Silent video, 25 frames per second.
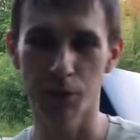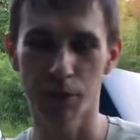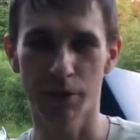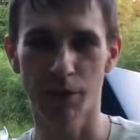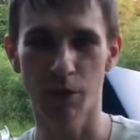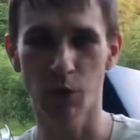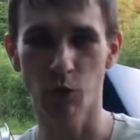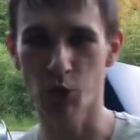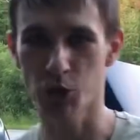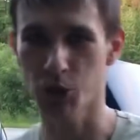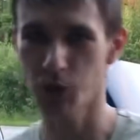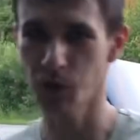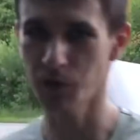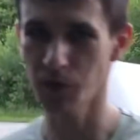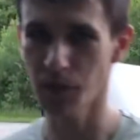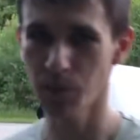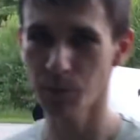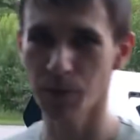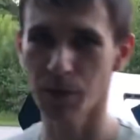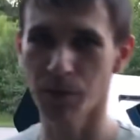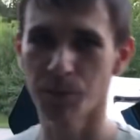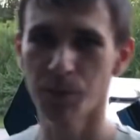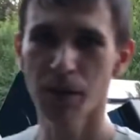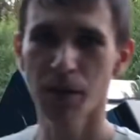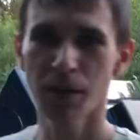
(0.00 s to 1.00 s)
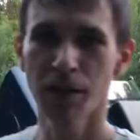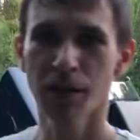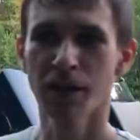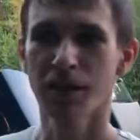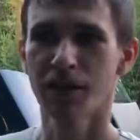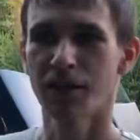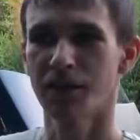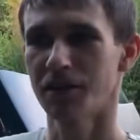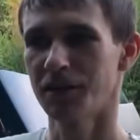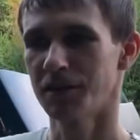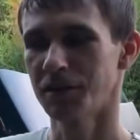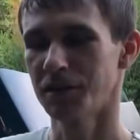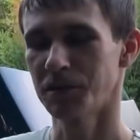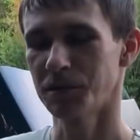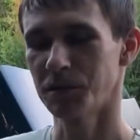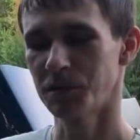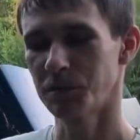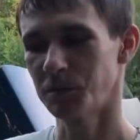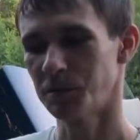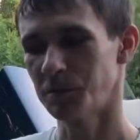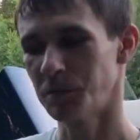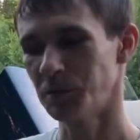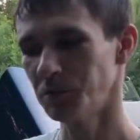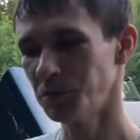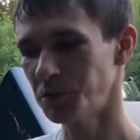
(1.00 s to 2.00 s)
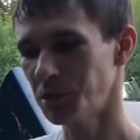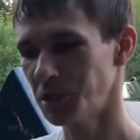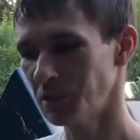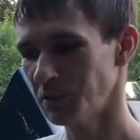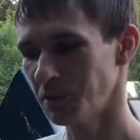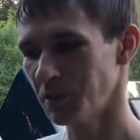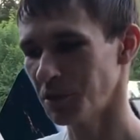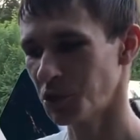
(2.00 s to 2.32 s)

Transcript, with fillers: такое же время. Э, получилось,